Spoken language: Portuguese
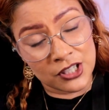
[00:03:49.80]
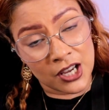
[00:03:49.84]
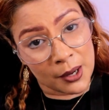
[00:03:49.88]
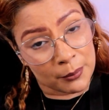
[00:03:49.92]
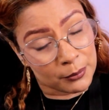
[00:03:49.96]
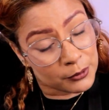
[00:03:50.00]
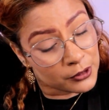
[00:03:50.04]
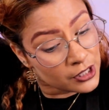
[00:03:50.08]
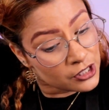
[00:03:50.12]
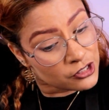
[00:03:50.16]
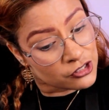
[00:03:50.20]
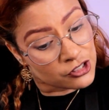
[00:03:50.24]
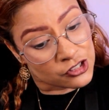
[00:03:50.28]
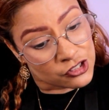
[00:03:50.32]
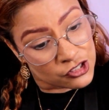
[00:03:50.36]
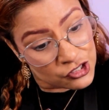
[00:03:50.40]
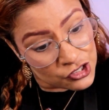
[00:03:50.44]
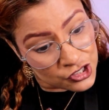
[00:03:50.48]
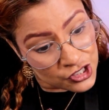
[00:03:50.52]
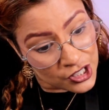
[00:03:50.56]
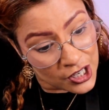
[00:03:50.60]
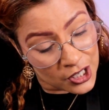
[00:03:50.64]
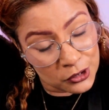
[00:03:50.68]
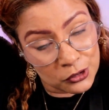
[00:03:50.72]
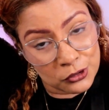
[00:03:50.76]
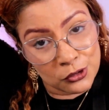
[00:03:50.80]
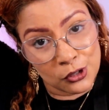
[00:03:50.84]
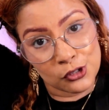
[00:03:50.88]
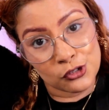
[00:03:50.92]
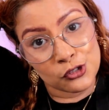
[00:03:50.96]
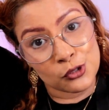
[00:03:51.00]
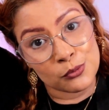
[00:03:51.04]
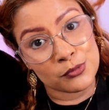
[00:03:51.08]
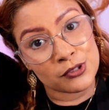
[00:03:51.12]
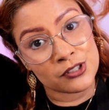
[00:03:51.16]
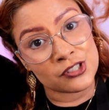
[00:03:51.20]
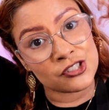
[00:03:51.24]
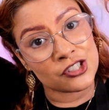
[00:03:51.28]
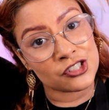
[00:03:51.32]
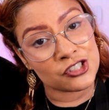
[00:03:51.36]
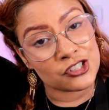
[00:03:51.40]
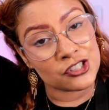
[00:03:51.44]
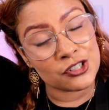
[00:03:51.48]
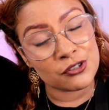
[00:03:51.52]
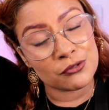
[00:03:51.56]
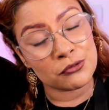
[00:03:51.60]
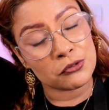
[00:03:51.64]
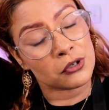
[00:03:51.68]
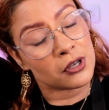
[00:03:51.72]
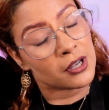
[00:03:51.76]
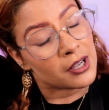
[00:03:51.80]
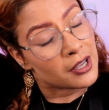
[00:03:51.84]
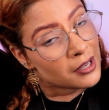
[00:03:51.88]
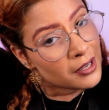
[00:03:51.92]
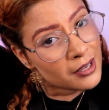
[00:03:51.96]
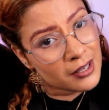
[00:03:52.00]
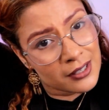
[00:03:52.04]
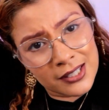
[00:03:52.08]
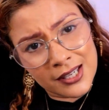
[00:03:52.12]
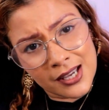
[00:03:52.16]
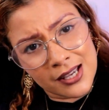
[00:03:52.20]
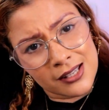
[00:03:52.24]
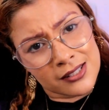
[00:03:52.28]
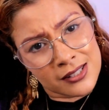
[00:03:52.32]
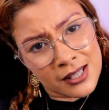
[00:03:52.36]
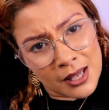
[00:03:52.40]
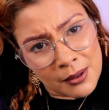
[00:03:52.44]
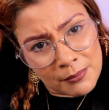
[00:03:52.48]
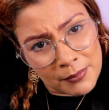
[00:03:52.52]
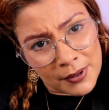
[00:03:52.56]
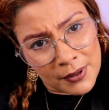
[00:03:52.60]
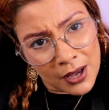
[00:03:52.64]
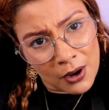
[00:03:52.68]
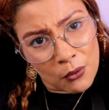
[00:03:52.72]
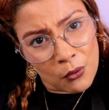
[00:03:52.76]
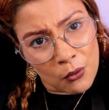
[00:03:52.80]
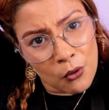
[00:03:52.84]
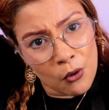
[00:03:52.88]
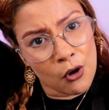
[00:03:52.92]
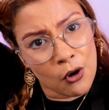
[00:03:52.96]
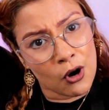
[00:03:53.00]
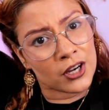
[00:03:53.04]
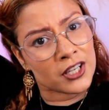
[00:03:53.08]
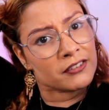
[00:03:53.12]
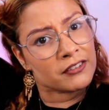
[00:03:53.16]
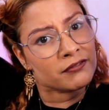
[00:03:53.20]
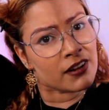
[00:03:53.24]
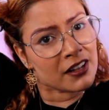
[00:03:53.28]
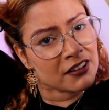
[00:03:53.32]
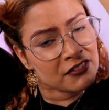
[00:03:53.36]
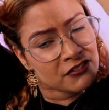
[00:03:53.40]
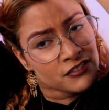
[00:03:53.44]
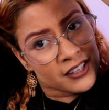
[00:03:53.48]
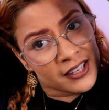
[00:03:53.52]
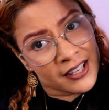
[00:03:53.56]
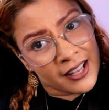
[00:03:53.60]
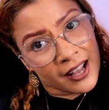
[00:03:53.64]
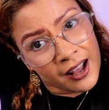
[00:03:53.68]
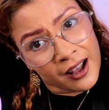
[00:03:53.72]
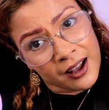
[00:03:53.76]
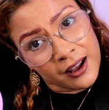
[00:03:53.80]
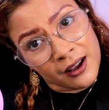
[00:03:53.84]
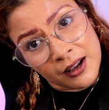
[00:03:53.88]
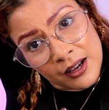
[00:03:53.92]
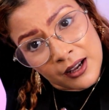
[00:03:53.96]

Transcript: rápido e a gente chega no nosso objetivo, que é saber a cor que vai ficar.